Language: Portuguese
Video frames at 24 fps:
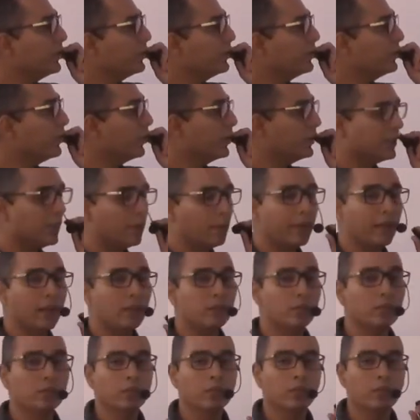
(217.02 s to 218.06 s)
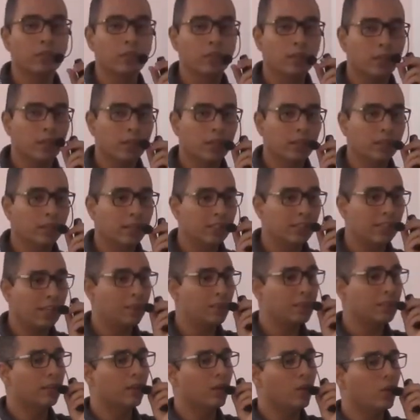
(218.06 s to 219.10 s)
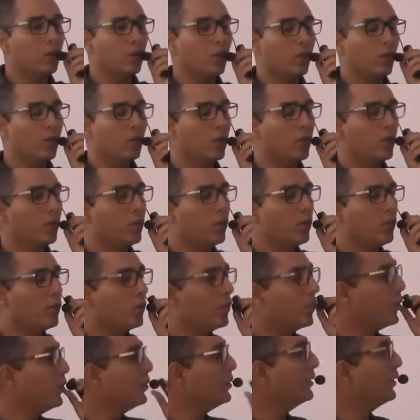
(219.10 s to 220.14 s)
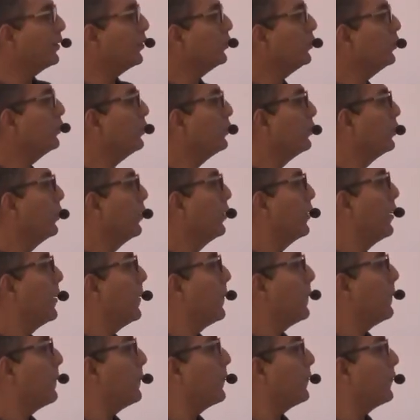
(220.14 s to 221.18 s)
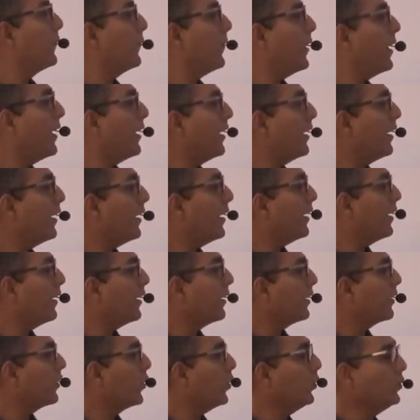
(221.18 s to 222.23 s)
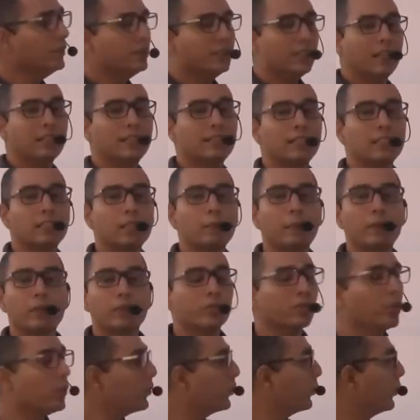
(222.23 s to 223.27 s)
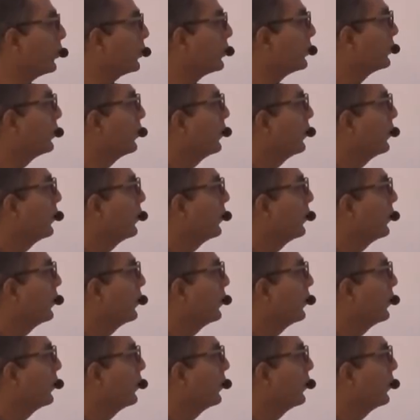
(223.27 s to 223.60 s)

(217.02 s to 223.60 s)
de orçamento que já me dão o, o conteúdo é, com certeza para os concursos.